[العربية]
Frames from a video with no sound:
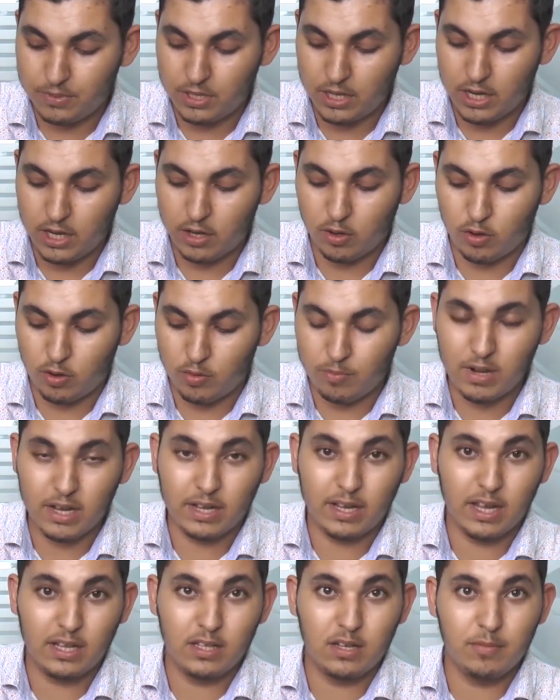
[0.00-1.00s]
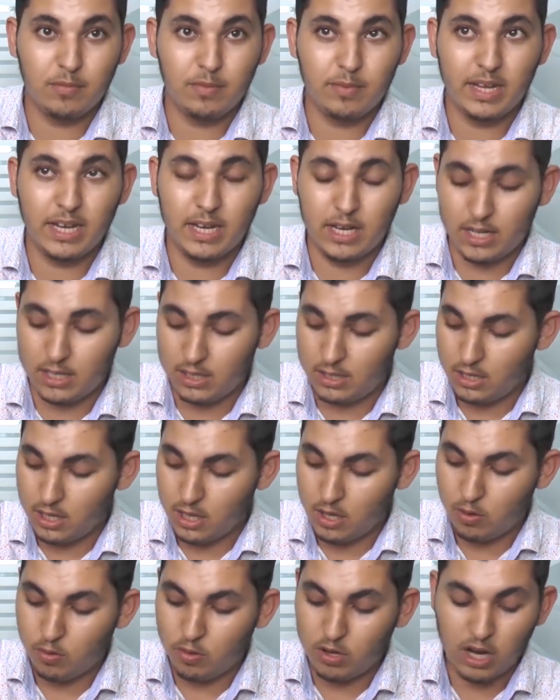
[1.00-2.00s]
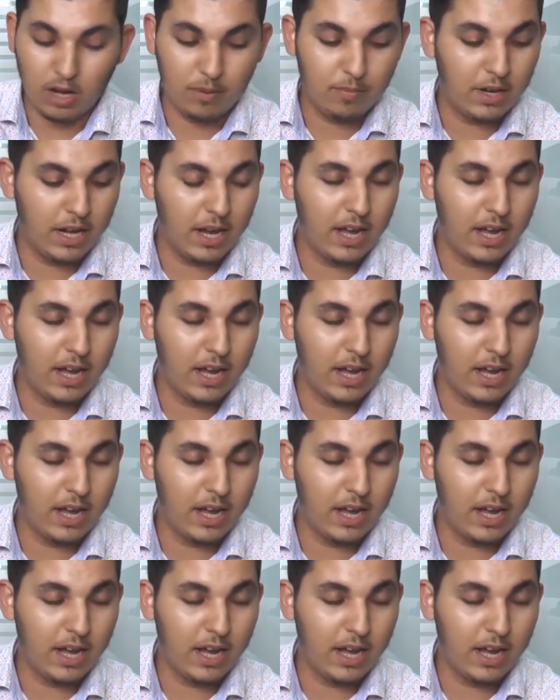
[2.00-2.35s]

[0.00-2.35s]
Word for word: تاريخ والمكان الميلاد ورقم